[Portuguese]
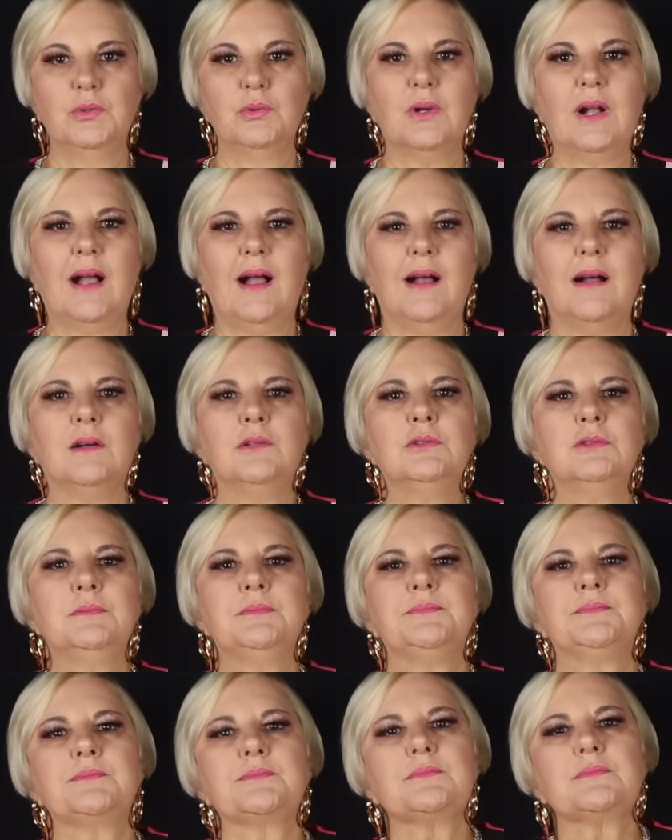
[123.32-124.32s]
no carro
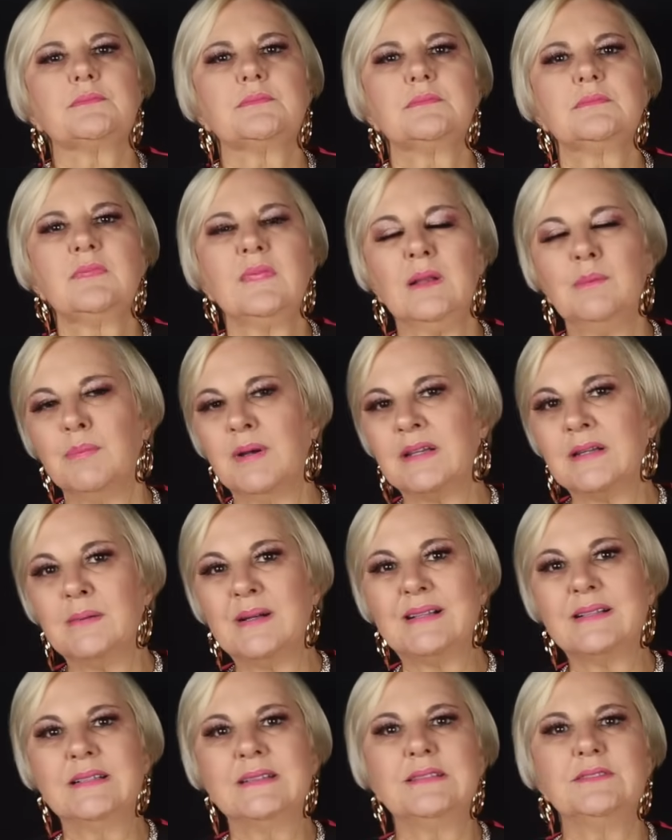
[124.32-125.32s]
para a
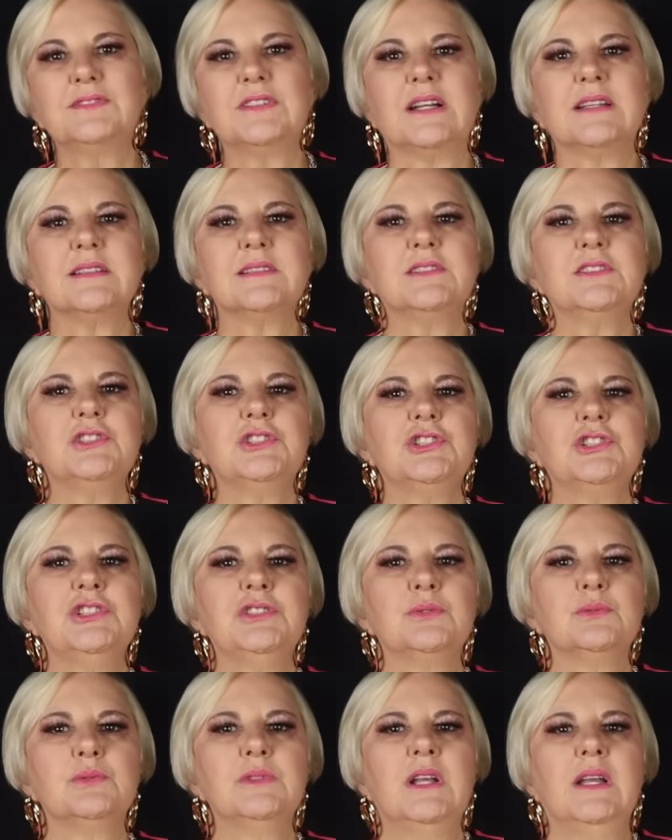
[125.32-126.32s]
Macana ficar
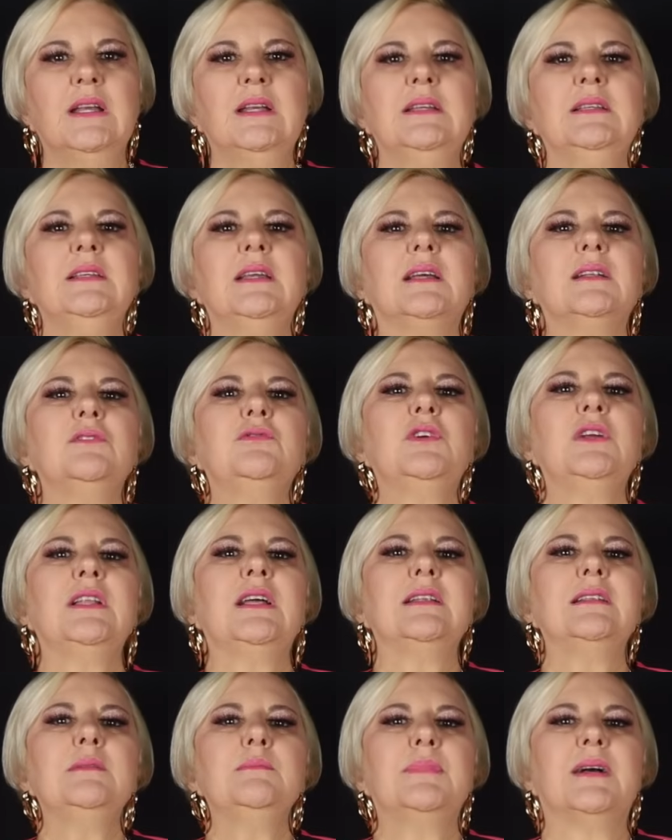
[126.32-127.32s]
assistindo. E ela foi
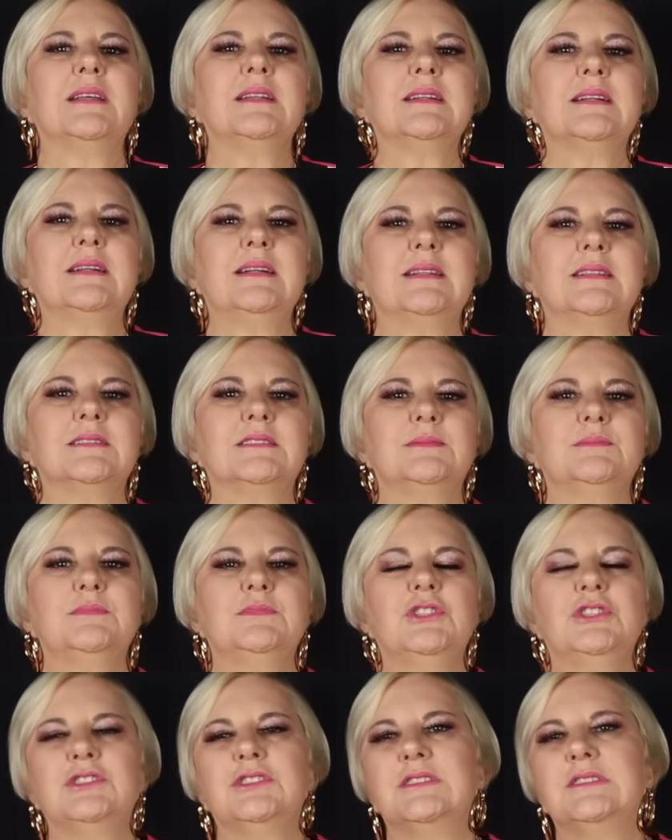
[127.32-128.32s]
lá limpar a casa.
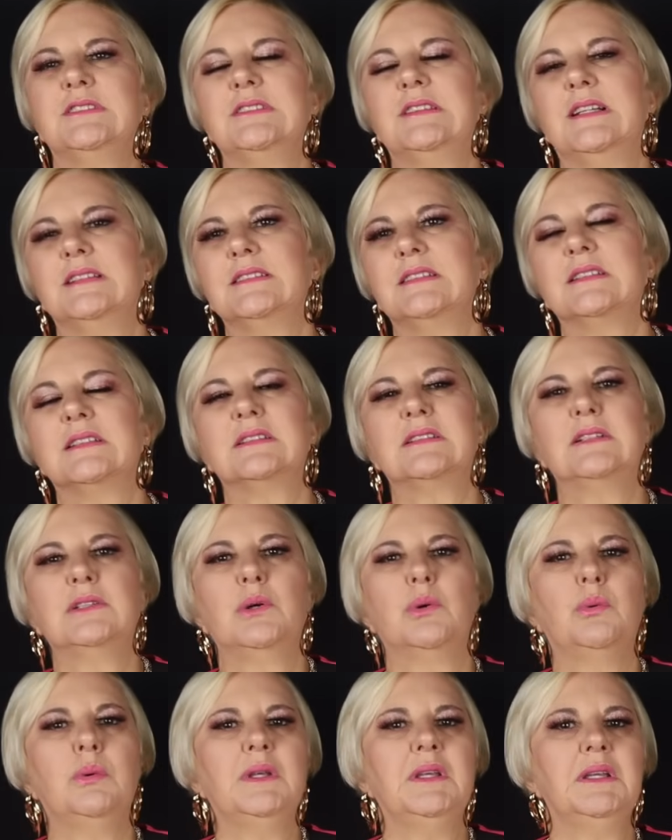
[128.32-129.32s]
Gente, a cidade era
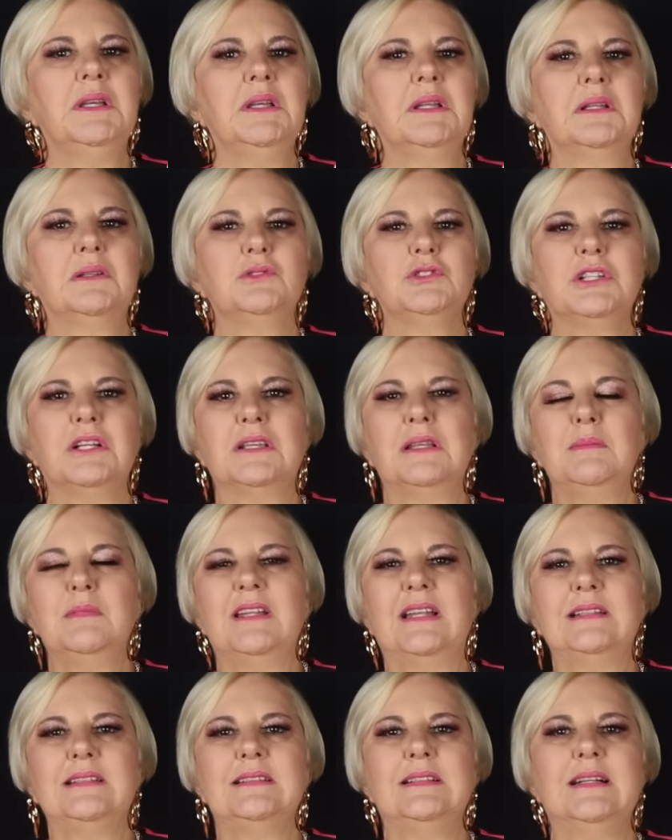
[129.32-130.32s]
tranquila, não tinha
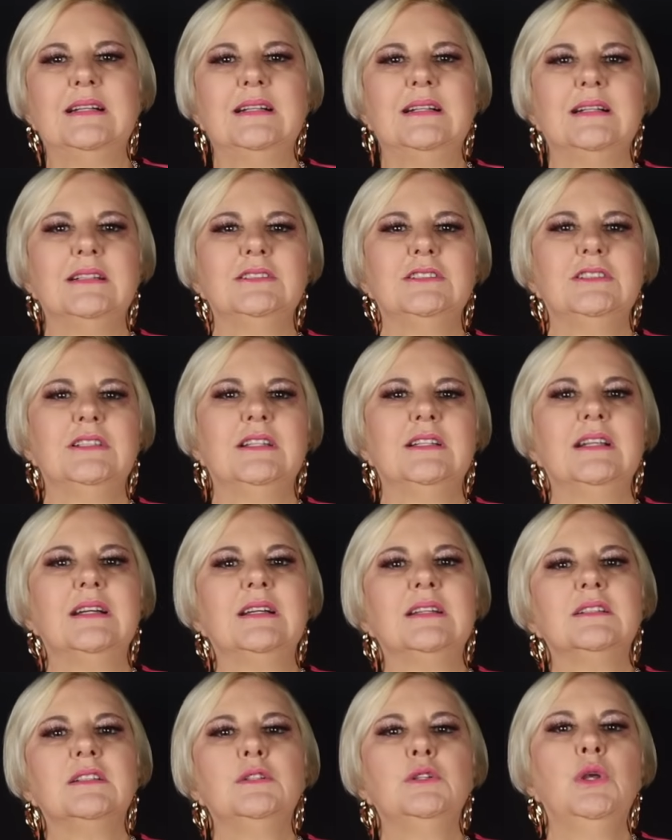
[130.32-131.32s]
criminalidade nem
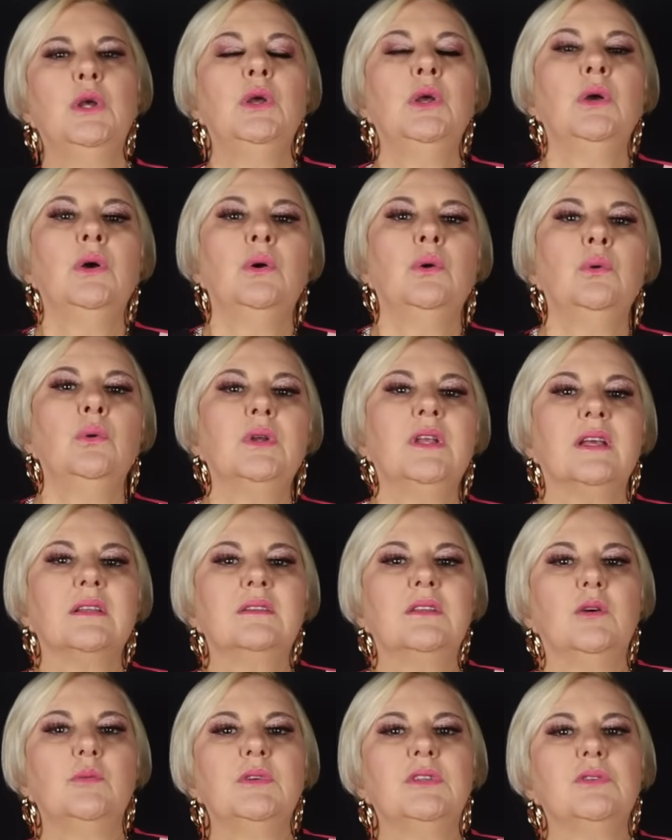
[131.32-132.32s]
nada. O que a
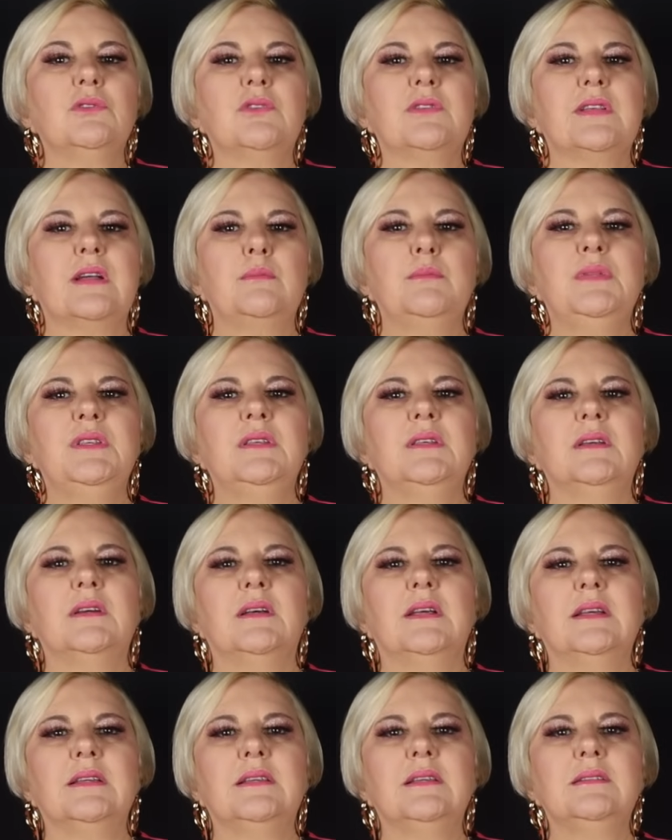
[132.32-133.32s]
Thelma não
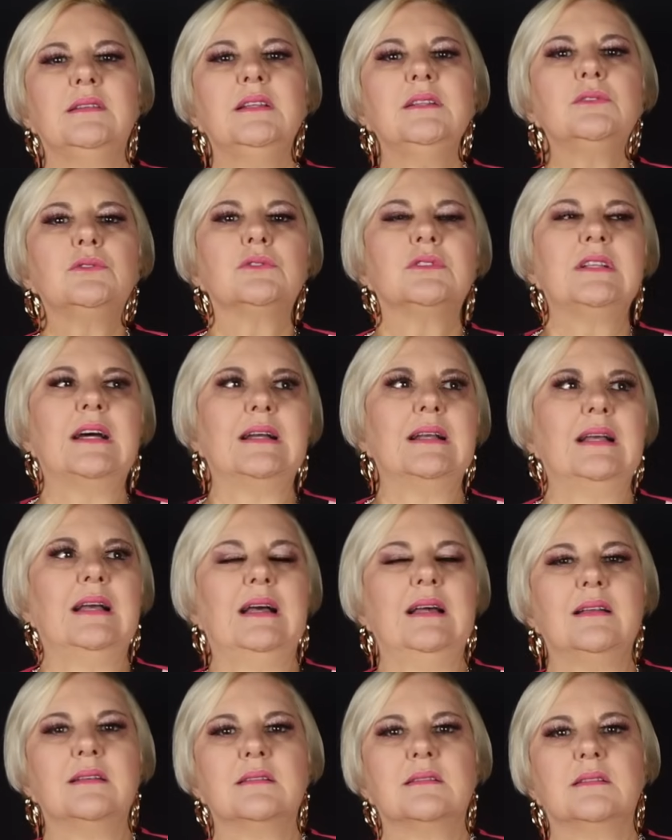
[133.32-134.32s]
sabia é que dentro da
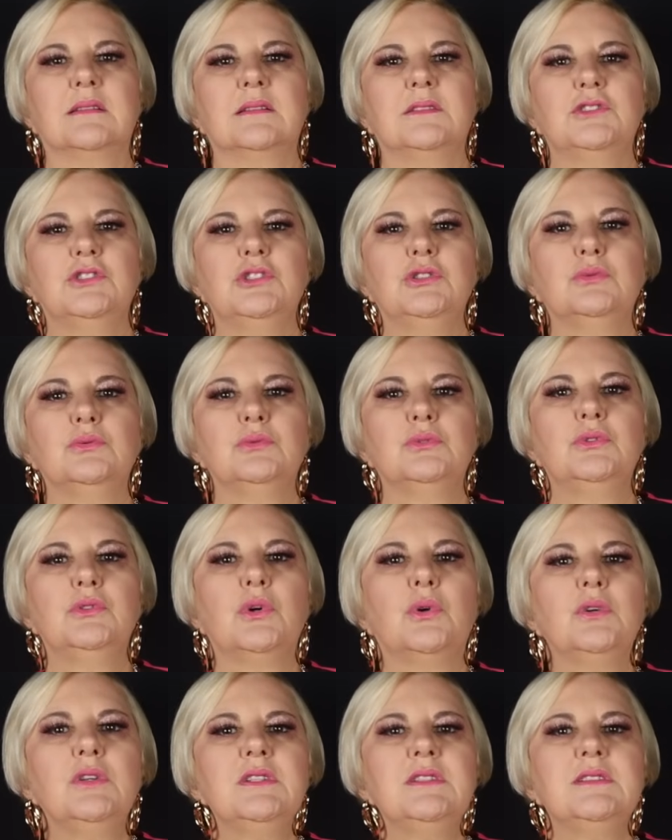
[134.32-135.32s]
casa tinham
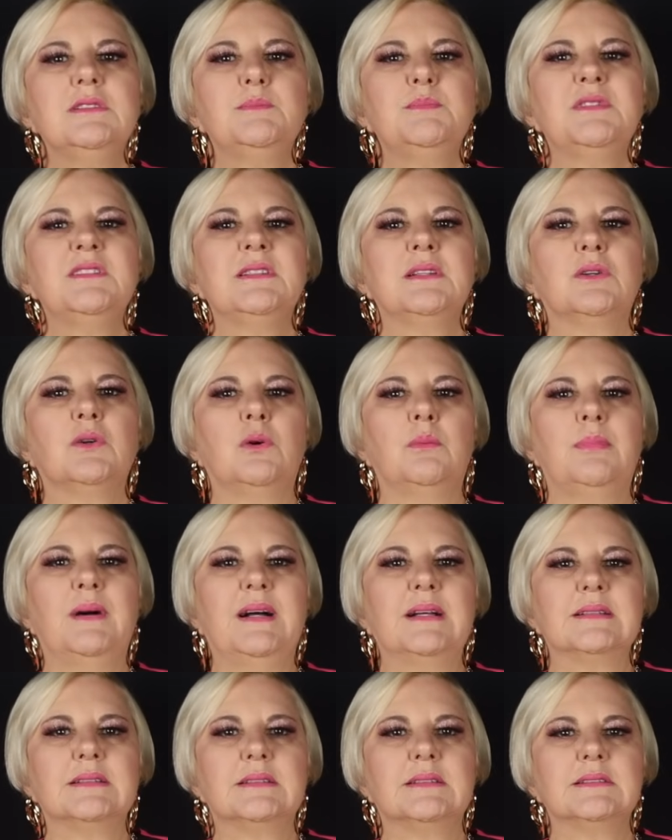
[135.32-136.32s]
dois
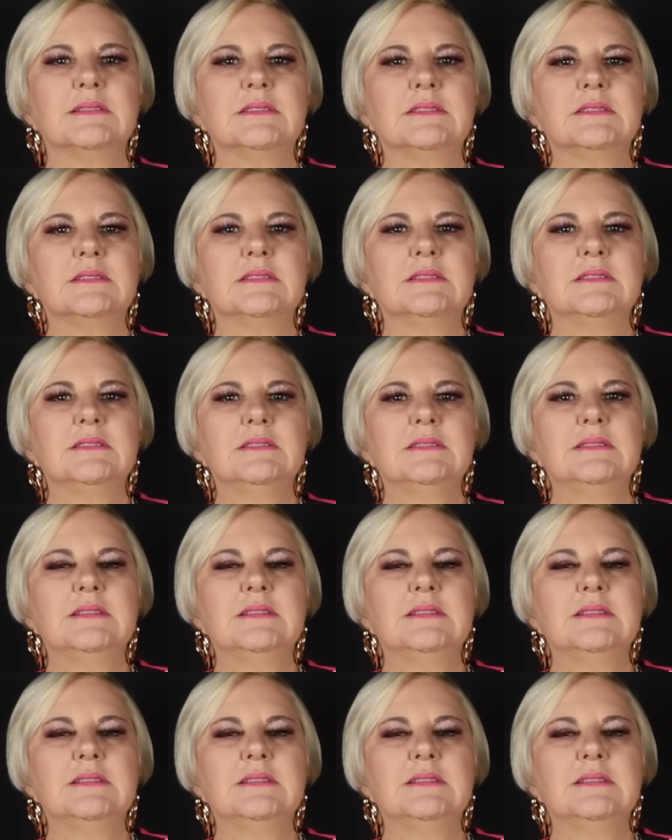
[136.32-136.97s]
psicopatas.